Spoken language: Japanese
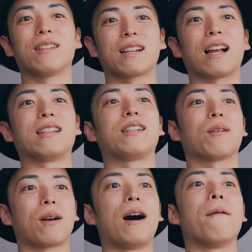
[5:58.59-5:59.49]
感じ
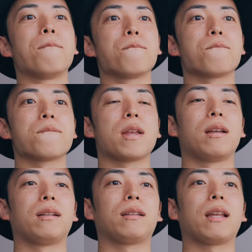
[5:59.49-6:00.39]
とか、
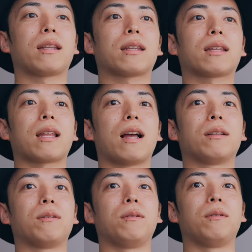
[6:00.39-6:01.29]
で、あ
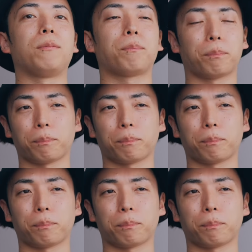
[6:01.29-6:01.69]
の、